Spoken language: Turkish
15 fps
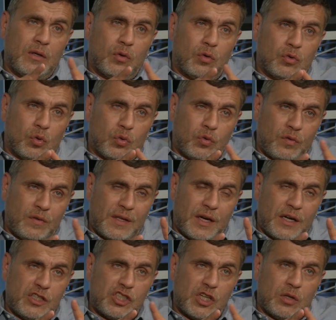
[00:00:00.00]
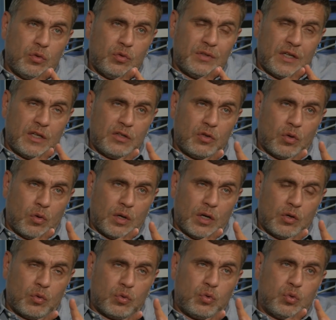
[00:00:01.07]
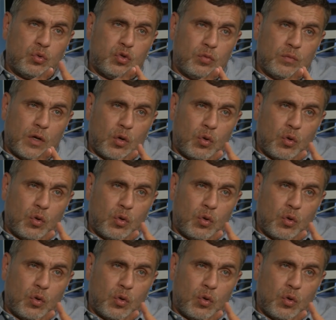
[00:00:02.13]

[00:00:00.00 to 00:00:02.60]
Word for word: o 9 derece üzerinde olan o tutulma